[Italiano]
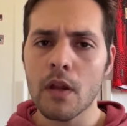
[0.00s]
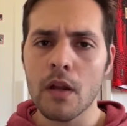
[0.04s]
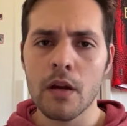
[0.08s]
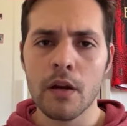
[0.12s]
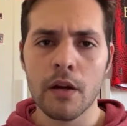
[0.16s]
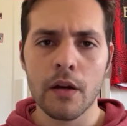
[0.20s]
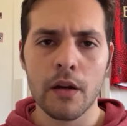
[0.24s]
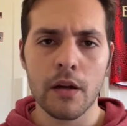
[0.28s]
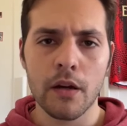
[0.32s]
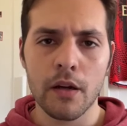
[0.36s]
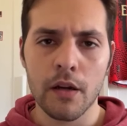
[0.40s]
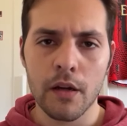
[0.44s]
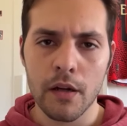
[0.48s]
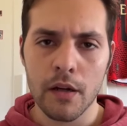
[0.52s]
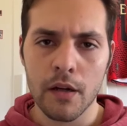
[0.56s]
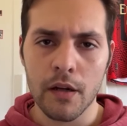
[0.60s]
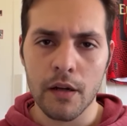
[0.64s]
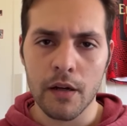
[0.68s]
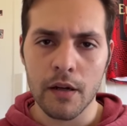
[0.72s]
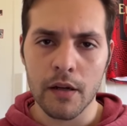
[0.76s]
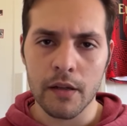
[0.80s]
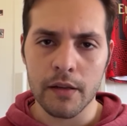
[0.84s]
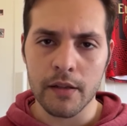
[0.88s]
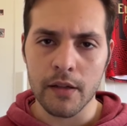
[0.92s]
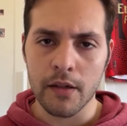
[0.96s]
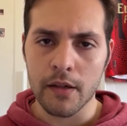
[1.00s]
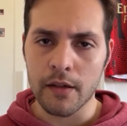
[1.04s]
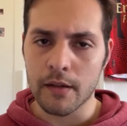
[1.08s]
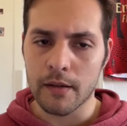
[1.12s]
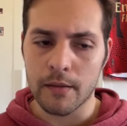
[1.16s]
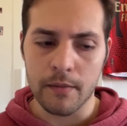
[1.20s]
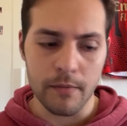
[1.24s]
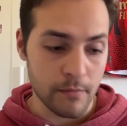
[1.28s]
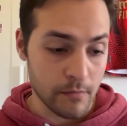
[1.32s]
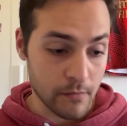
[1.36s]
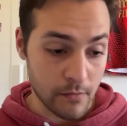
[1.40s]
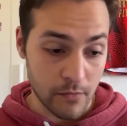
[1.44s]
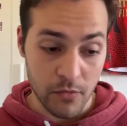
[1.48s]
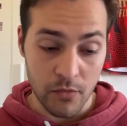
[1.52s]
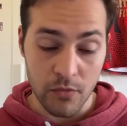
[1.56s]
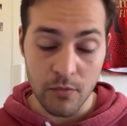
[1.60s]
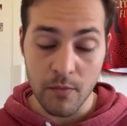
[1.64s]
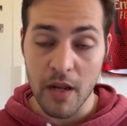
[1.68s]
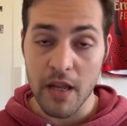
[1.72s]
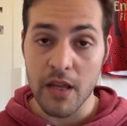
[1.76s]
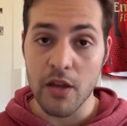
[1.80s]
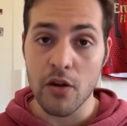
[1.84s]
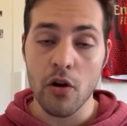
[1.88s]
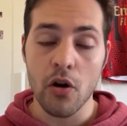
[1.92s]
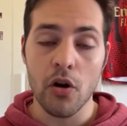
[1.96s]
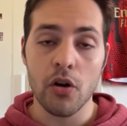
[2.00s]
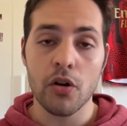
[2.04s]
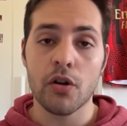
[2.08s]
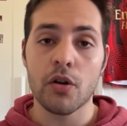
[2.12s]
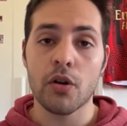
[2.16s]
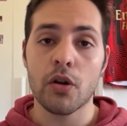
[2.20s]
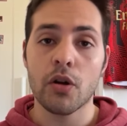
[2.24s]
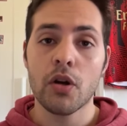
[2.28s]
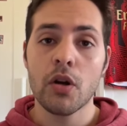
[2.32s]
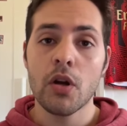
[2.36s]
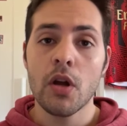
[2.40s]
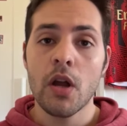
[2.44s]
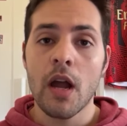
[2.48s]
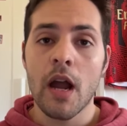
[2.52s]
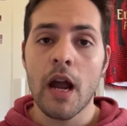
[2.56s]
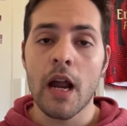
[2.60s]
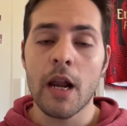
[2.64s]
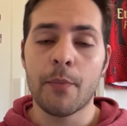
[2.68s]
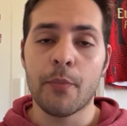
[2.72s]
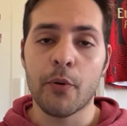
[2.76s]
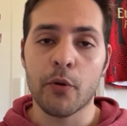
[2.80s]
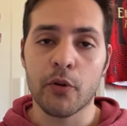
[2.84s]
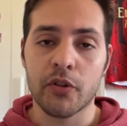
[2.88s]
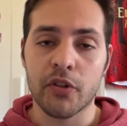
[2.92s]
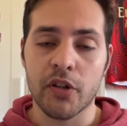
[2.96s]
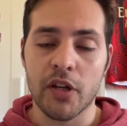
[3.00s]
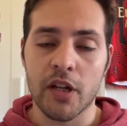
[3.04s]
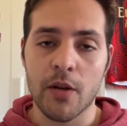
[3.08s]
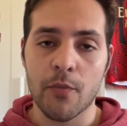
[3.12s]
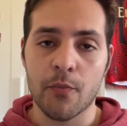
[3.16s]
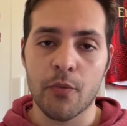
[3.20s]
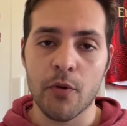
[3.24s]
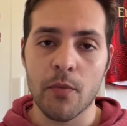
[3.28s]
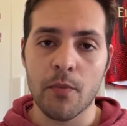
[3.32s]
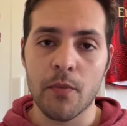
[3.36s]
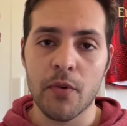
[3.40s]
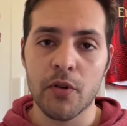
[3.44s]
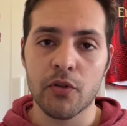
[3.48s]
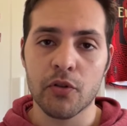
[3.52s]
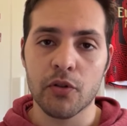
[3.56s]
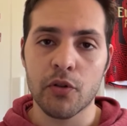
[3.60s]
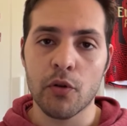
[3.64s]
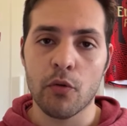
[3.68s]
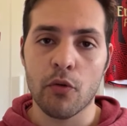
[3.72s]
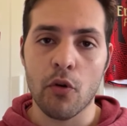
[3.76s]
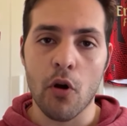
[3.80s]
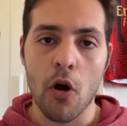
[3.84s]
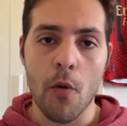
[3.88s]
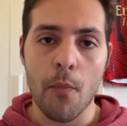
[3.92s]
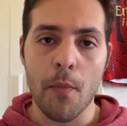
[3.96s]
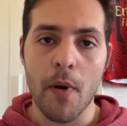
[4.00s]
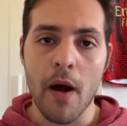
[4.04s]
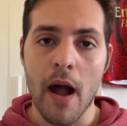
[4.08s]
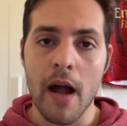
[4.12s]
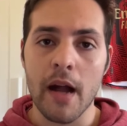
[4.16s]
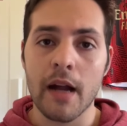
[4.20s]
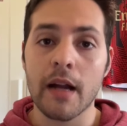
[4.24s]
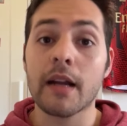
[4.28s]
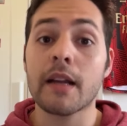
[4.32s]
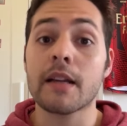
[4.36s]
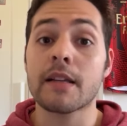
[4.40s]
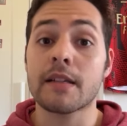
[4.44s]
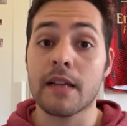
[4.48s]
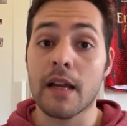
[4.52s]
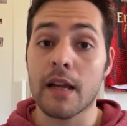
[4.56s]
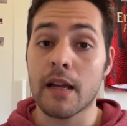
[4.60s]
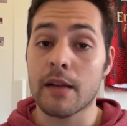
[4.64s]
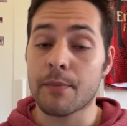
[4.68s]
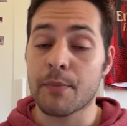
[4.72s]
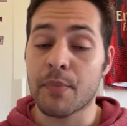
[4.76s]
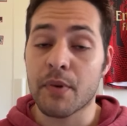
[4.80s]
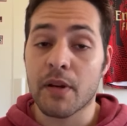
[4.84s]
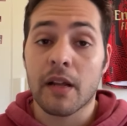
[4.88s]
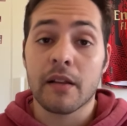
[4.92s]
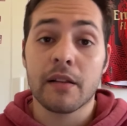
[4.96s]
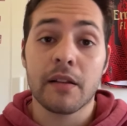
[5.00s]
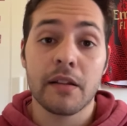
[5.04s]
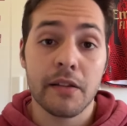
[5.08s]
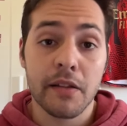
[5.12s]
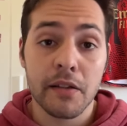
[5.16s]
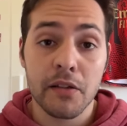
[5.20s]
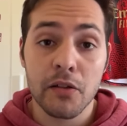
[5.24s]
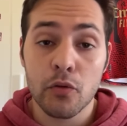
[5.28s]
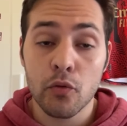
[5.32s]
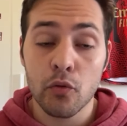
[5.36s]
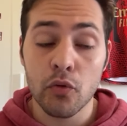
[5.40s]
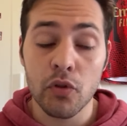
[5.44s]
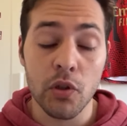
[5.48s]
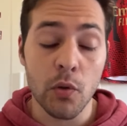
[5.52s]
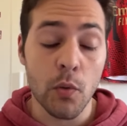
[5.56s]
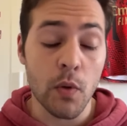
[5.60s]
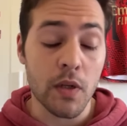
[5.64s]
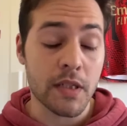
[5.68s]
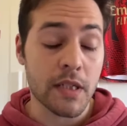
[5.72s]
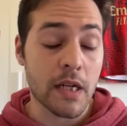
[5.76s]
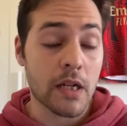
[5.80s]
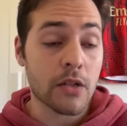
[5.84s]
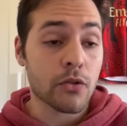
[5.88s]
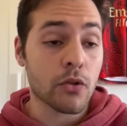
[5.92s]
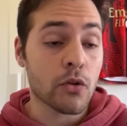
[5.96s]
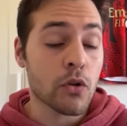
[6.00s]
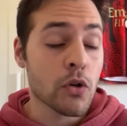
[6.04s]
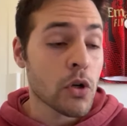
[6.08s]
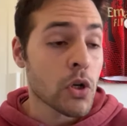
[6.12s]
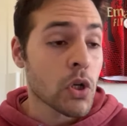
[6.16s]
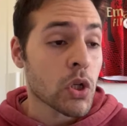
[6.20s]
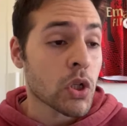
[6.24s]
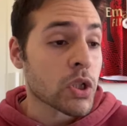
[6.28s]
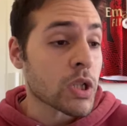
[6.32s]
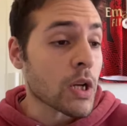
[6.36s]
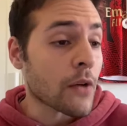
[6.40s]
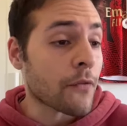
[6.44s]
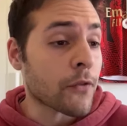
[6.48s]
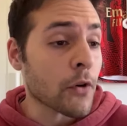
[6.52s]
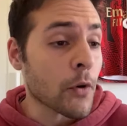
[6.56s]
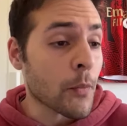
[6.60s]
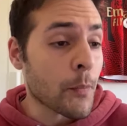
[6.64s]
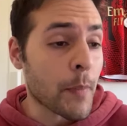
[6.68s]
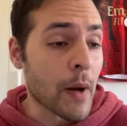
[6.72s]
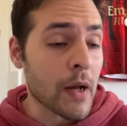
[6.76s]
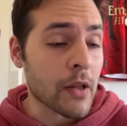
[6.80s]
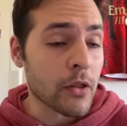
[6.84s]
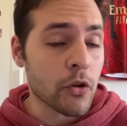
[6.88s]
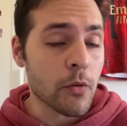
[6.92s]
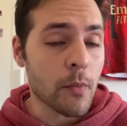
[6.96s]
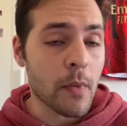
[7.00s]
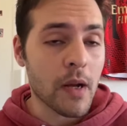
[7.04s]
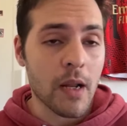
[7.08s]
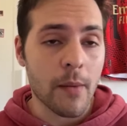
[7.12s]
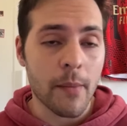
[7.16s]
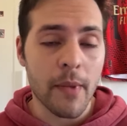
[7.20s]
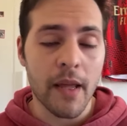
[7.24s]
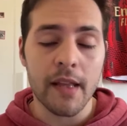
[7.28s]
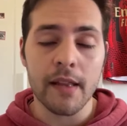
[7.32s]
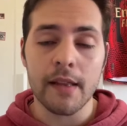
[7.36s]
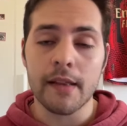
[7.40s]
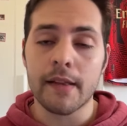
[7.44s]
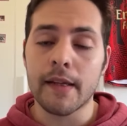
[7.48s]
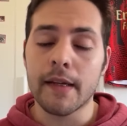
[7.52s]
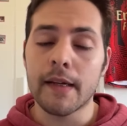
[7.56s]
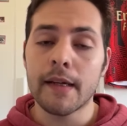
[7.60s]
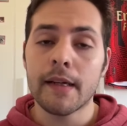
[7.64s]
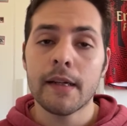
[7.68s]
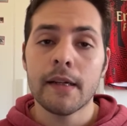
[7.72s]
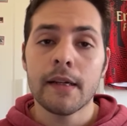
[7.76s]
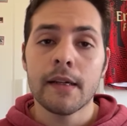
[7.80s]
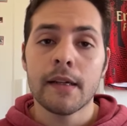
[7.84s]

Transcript: eh, Magnon è il portiere più ambito d'Europa, anche se a detta di tutti quest'anno sta floppando malamente.